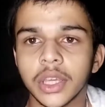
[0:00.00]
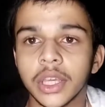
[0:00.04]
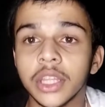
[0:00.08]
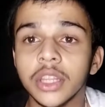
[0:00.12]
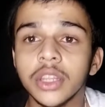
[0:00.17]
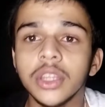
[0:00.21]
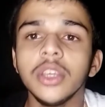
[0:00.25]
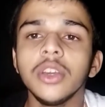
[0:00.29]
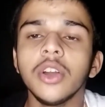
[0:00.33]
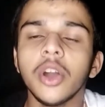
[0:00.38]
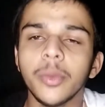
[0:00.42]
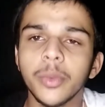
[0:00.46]

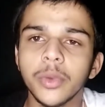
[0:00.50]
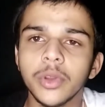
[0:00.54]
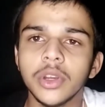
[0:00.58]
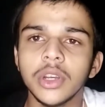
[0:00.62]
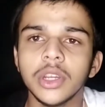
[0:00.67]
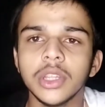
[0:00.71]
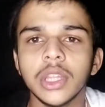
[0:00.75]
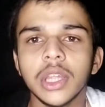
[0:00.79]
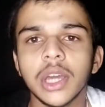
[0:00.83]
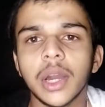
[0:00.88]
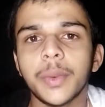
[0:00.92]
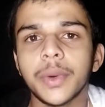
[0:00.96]
হিন্দি
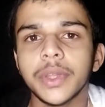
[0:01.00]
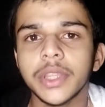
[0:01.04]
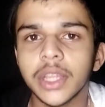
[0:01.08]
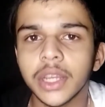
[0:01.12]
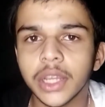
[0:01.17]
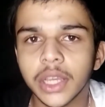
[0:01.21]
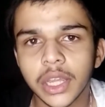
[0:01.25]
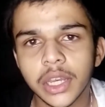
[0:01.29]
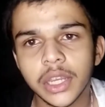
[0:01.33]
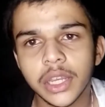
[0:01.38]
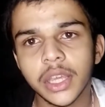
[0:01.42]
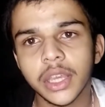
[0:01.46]
কমিউনিটিতে
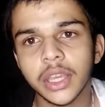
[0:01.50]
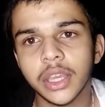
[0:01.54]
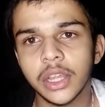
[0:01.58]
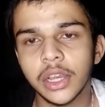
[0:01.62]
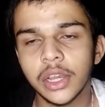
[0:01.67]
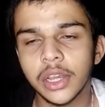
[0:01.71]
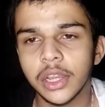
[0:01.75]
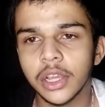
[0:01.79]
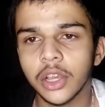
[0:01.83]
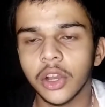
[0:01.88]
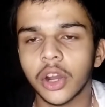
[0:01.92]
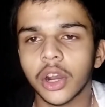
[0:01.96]
আমাদেরকে নিয়ে
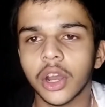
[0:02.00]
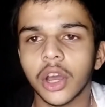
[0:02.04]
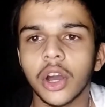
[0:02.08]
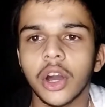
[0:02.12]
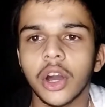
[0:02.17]
খিল্লি করা